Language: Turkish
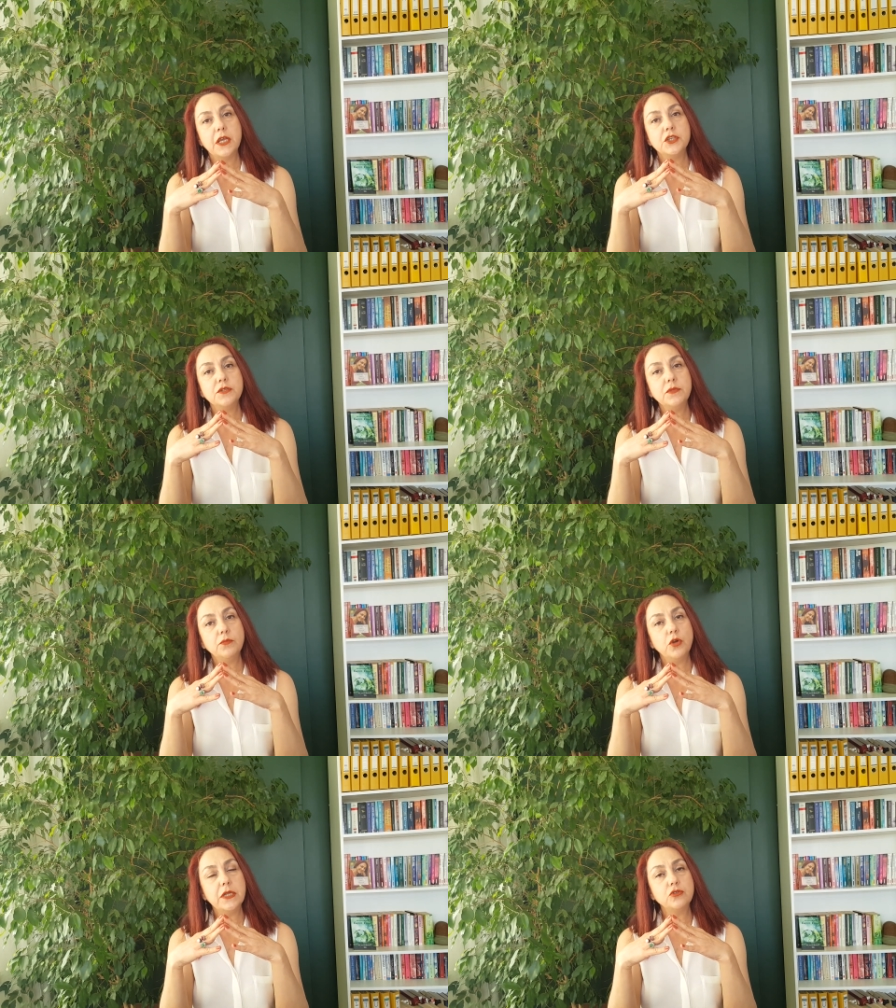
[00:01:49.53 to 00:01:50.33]

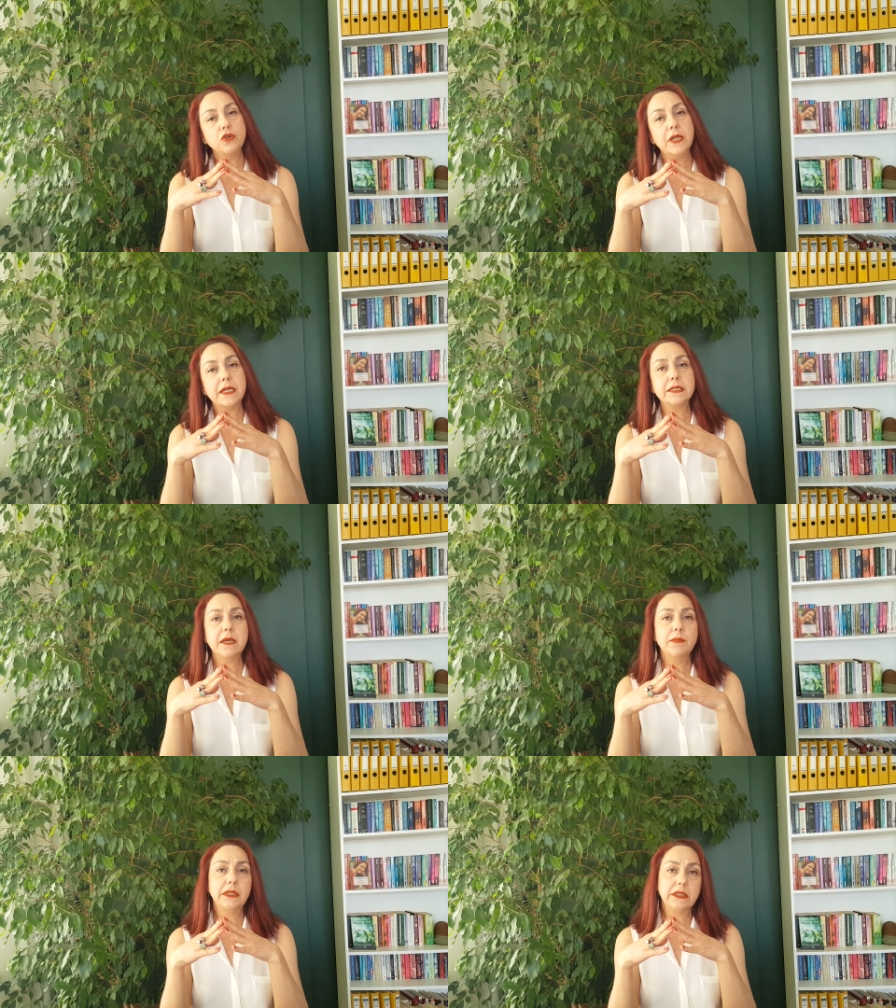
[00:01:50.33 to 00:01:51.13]
Şimdi böyle
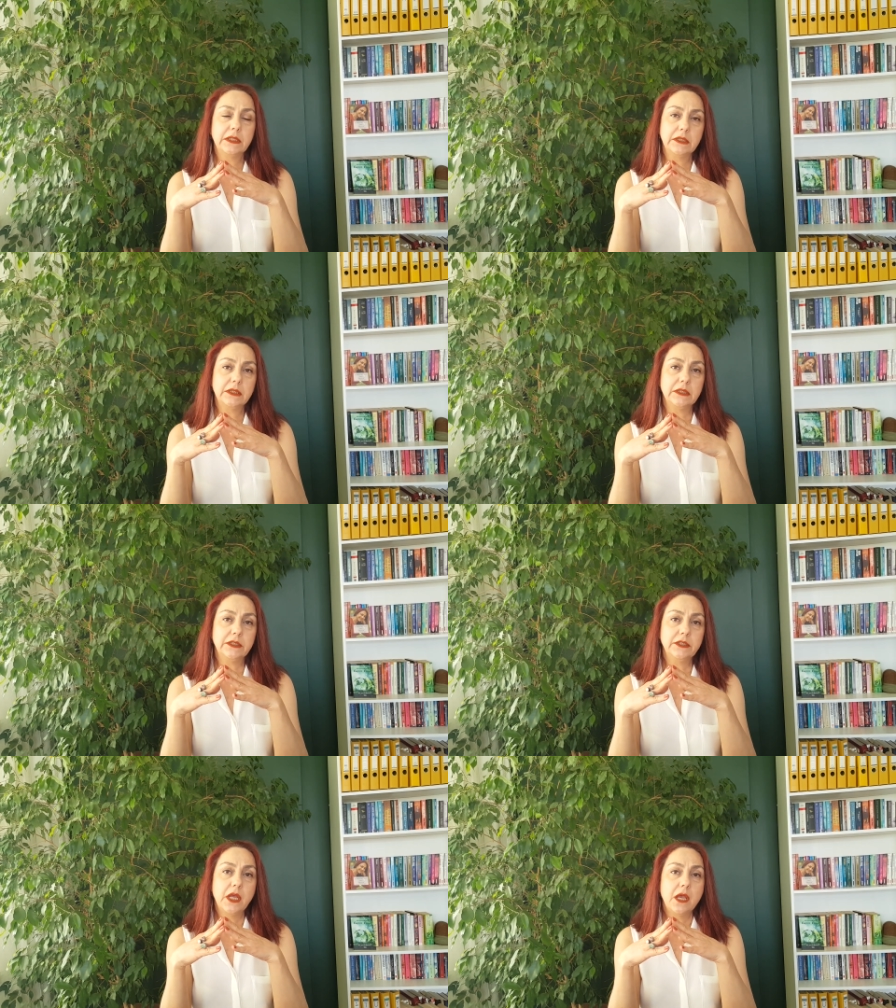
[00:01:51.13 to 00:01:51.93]
söylersem bana
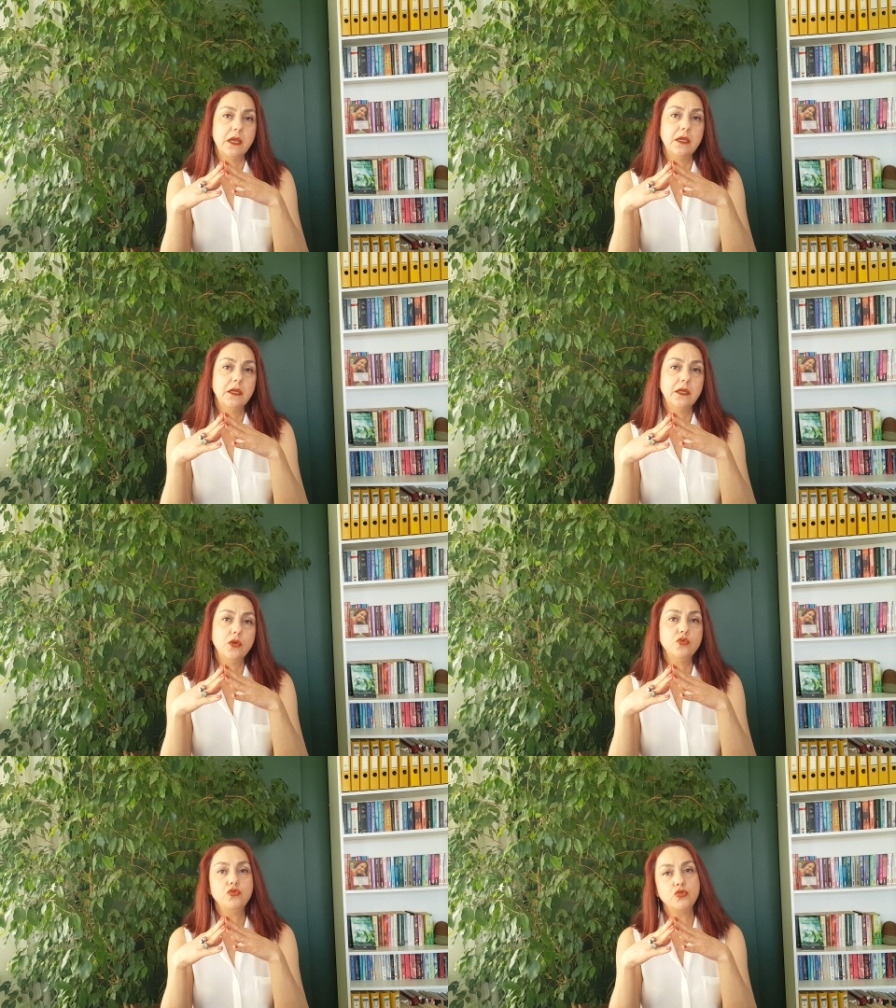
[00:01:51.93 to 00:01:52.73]
kırılır
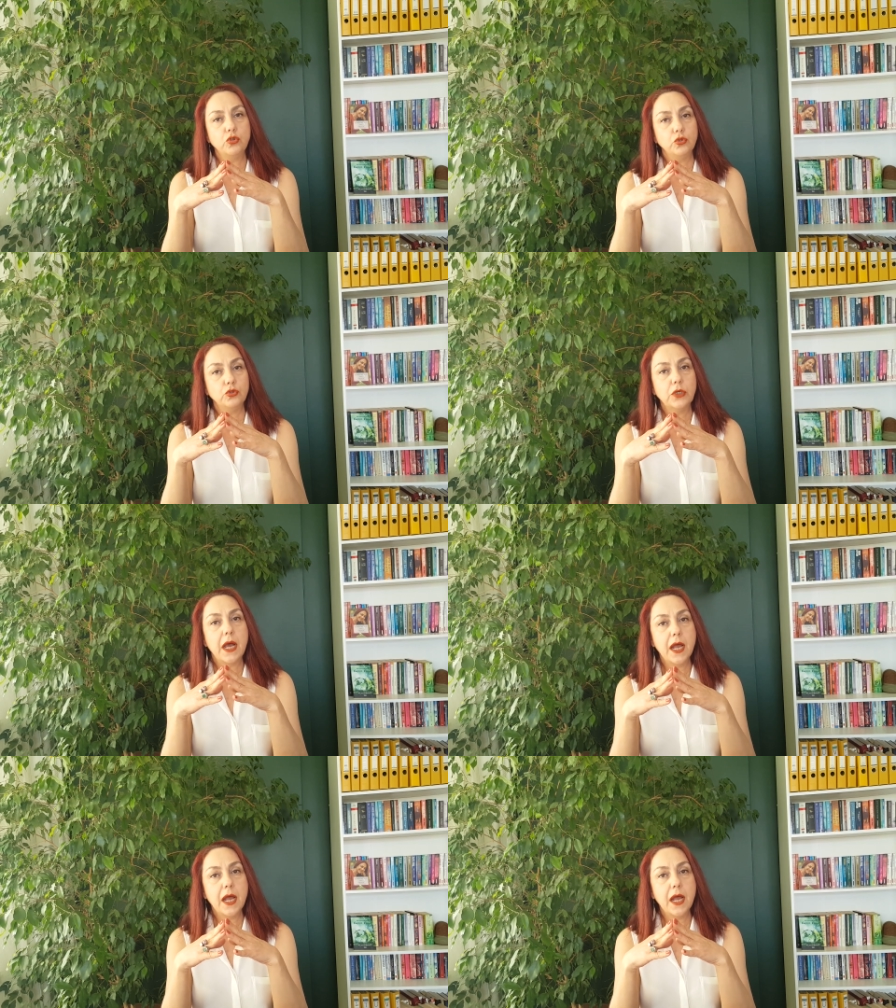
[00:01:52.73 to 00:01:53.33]
e, üzülür.